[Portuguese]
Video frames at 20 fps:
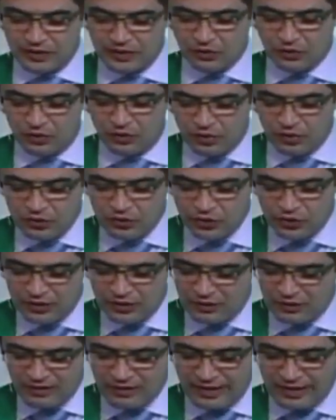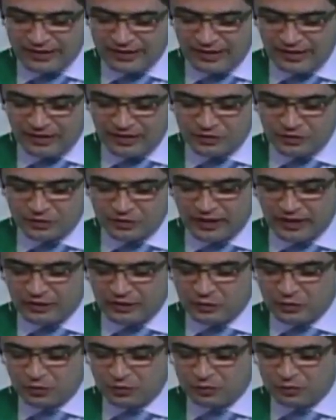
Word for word: hoje não é aquele feito